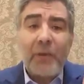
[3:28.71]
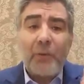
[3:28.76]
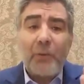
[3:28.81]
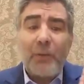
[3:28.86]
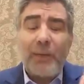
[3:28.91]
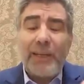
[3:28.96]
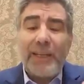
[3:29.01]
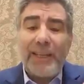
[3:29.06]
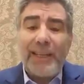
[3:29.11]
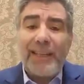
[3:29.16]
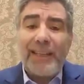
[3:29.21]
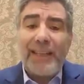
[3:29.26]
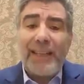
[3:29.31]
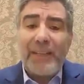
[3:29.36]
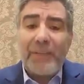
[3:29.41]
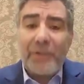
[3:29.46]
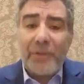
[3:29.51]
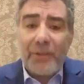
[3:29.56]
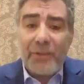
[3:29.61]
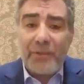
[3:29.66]

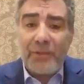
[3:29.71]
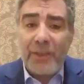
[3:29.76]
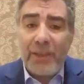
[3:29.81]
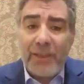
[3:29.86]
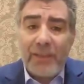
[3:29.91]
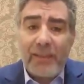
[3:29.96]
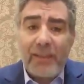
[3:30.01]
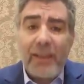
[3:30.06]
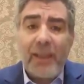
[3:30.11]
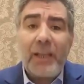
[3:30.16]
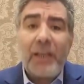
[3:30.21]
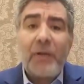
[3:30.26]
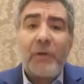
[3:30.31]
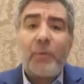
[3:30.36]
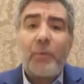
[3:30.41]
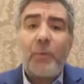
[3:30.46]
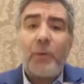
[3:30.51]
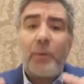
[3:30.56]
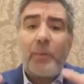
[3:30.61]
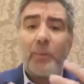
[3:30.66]
ولعلاج الجلد
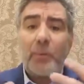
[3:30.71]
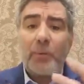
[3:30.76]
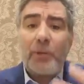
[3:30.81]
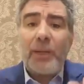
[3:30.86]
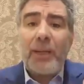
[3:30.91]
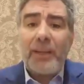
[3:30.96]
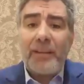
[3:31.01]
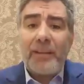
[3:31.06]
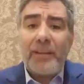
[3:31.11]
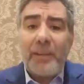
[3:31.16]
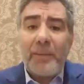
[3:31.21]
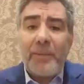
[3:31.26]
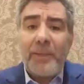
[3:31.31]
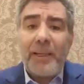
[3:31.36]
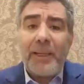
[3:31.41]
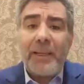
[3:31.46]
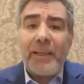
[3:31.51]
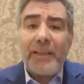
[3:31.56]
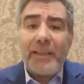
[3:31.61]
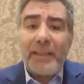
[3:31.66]
ومضاد
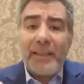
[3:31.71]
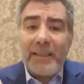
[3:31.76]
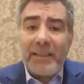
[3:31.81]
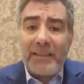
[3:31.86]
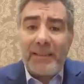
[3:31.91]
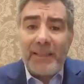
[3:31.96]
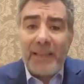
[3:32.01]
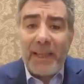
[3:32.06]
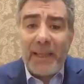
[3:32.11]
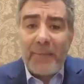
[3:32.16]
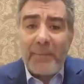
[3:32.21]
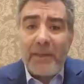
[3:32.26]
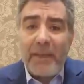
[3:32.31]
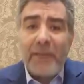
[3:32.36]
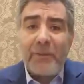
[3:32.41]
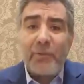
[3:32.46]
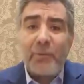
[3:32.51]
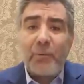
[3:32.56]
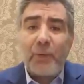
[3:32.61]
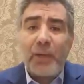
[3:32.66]
طبيعي
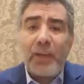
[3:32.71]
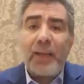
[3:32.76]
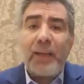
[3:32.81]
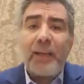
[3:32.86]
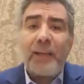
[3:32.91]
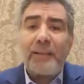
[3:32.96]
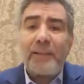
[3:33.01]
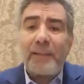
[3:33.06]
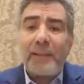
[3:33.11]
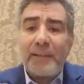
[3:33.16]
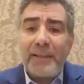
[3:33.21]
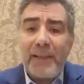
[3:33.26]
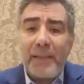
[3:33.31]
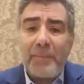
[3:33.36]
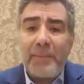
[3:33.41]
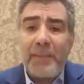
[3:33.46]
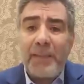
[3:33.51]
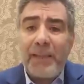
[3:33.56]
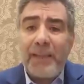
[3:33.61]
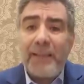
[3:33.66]
للالتهابات وقاتل
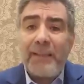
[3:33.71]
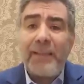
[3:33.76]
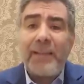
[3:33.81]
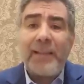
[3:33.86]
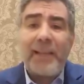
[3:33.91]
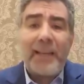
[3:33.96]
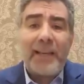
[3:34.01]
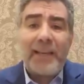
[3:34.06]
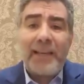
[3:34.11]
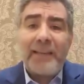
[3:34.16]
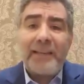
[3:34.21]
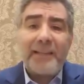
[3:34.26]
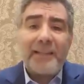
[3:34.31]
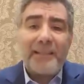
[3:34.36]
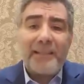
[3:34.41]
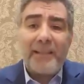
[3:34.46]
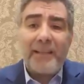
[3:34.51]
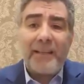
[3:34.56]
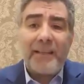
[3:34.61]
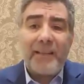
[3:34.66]
طبيعي للخلايا
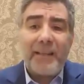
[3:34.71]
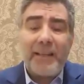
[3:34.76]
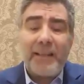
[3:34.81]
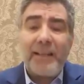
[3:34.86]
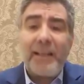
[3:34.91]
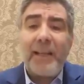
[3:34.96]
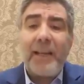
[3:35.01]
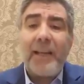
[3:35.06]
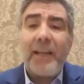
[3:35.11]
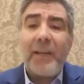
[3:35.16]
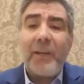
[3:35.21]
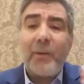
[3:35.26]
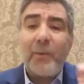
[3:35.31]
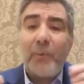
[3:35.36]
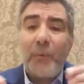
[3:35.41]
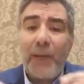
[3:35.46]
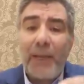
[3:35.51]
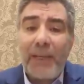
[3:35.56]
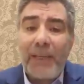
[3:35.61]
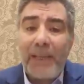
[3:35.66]
السرطانية
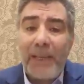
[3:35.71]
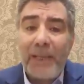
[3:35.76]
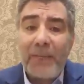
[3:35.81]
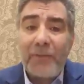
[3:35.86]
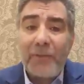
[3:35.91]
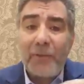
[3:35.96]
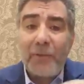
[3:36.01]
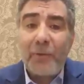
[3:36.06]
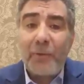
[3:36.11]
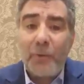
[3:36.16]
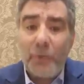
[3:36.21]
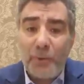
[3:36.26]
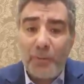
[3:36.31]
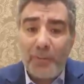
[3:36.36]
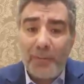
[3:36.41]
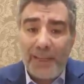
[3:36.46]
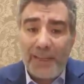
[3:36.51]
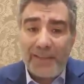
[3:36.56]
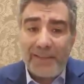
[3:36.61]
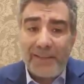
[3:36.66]
وعلاج
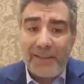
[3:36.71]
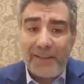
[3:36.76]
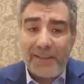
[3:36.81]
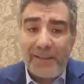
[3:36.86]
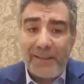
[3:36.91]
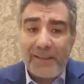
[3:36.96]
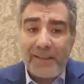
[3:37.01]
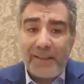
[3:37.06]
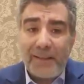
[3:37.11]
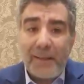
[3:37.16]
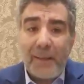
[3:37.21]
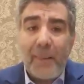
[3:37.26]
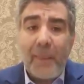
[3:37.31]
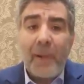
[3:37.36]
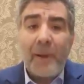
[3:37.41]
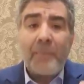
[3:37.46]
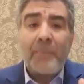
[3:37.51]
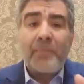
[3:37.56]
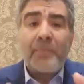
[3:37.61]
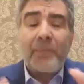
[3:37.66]
للعقم أيضا
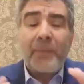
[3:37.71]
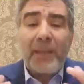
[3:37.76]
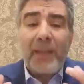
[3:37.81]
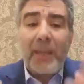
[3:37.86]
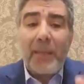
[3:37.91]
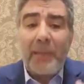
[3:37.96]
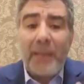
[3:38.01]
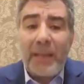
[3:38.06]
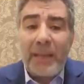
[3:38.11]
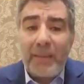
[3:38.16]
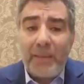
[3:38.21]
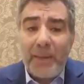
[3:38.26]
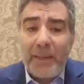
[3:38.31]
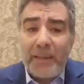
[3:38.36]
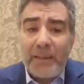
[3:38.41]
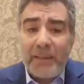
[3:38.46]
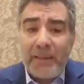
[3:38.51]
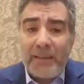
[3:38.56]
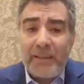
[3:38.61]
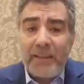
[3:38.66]
كما أن
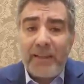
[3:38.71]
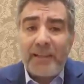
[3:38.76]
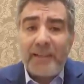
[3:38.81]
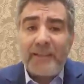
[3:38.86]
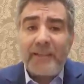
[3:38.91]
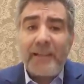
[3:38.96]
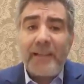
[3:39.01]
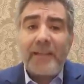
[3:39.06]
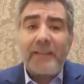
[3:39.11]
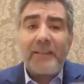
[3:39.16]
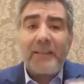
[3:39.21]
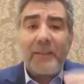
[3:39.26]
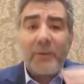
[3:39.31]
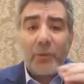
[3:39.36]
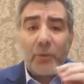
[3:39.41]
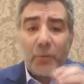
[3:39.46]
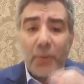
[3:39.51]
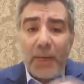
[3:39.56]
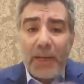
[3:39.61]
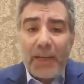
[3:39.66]
بعض الدراسات
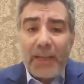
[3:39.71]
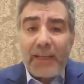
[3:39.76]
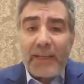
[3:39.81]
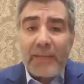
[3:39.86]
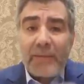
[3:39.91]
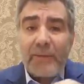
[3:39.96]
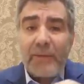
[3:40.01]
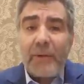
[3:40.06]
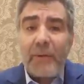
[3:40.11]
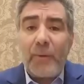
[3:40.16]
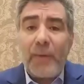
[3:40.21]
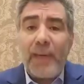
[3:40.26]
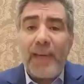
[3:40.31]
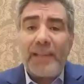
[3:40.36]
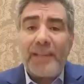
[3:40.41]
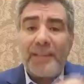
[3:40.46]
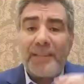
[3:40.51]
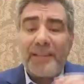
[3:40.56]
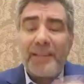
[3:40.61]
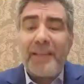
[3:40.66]
تؤكد
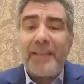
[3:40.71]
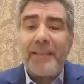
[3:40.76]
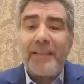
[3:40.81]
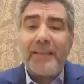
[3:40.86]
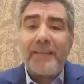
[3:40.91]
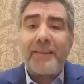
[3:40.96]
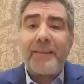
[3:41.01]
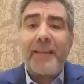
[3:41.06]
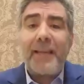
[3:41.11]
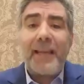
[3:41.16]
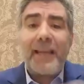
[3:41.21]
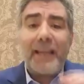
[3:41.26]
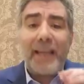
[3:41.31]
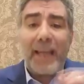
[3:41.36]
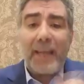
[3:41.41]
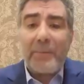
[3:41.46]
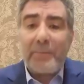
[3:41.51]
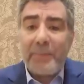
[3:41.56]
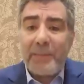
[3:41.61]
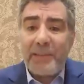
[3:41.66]
فوائد زيت
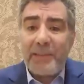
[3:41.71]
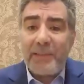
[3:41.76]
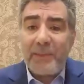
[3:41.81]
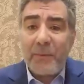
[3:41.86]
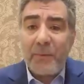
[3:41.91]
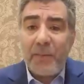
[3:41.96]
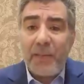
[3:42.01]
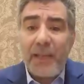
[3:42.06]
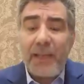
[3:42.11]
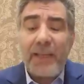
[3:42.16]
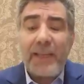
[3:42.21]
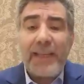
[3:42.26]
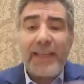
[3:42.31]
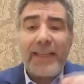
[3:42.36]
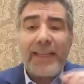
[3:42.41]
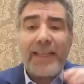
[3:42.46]
الحبة السوداء